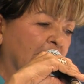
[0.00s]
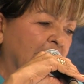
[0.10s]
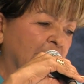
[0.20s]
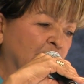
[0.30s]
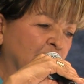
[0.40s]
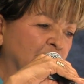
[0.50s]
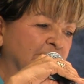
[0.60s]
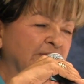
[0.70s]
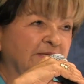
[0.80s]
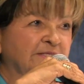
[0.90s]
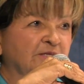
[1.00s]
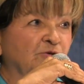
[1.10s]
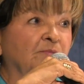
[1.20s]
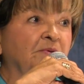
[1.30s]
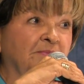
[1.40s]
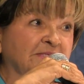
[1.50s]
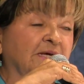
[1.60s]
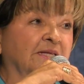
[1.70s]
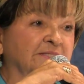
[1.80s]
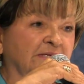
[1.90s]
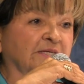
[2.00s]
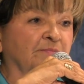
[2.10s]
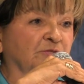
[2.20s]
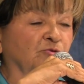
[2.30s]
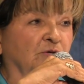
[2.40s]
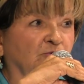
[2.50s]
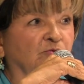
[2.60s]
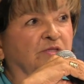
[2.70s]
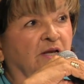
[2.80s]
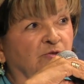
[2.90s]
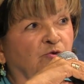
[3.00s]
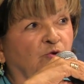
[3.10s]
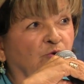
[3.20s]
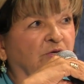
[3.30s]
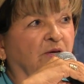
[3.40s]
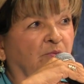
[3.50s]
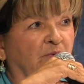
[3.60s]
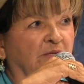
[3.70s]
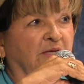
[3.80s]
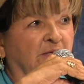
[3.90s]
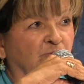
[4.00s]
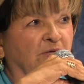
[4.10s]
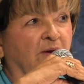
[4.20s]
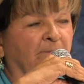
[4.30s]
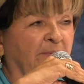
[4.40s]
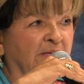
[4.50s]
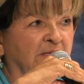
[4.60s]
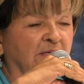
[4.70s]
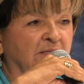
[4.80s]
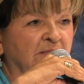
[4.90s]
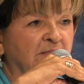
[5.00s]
quiero decirles que son las mismas carencias que me estoy encontrando hoy que, ando en campaña.